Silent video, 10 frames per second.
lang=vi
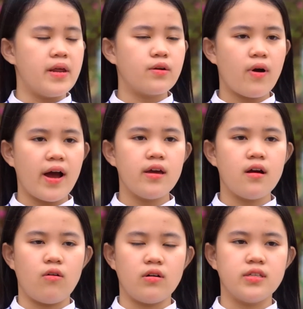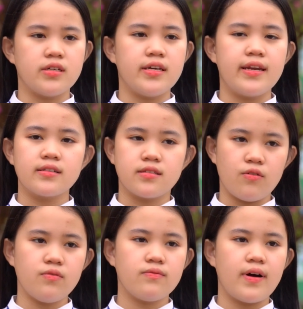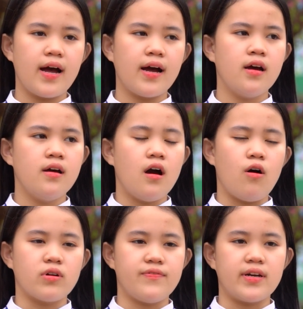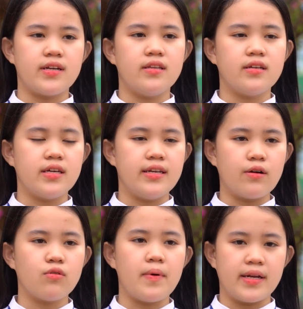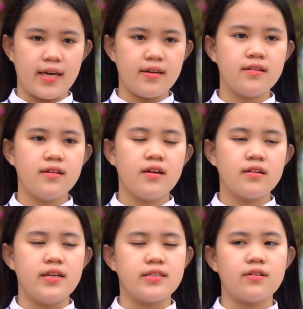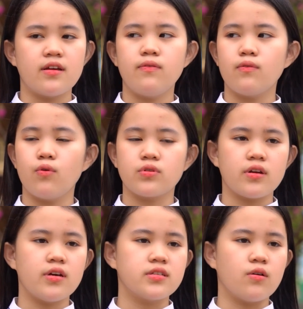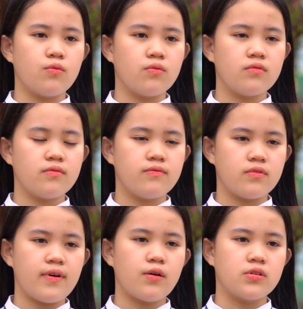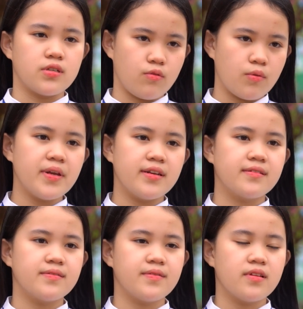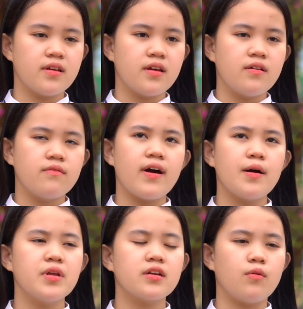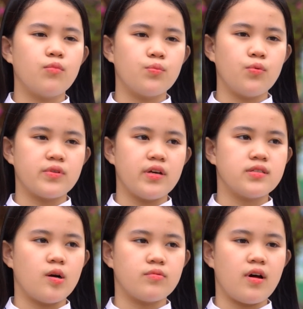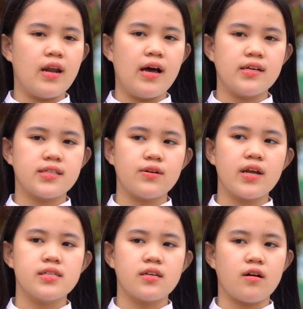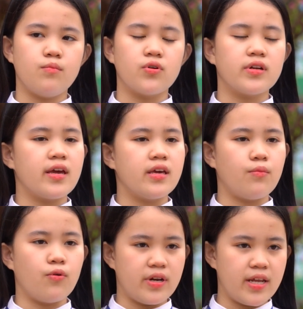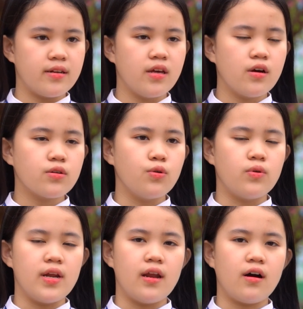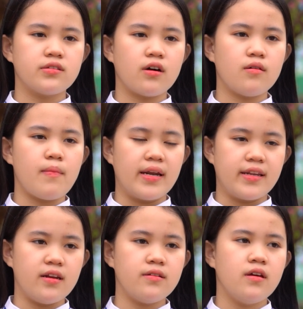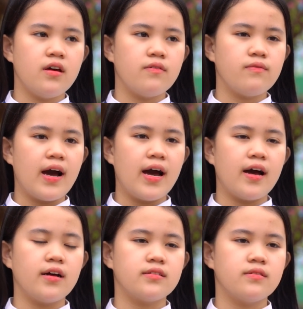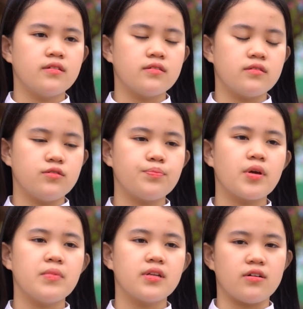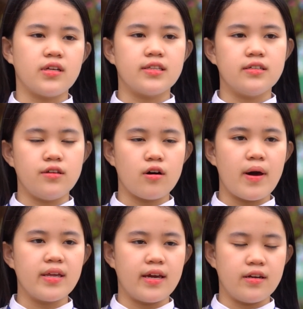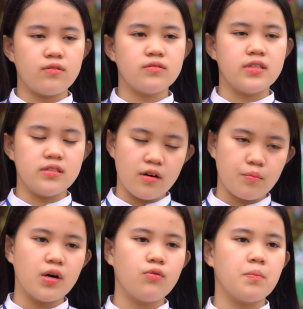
bên ngoài, học ở những kỹ năng sống và học để phát triển những kỹ năng của bản thân để sau này phục vụ cho đời sống vào cuộc sống của mình. Và mình có một mục tiêu sống đó là sau này sẽ có một nghề nghiệp ổn định, đủ để lo cho bản thân và giúp cho mình có thể tự do bay nhảy trong ước mơ của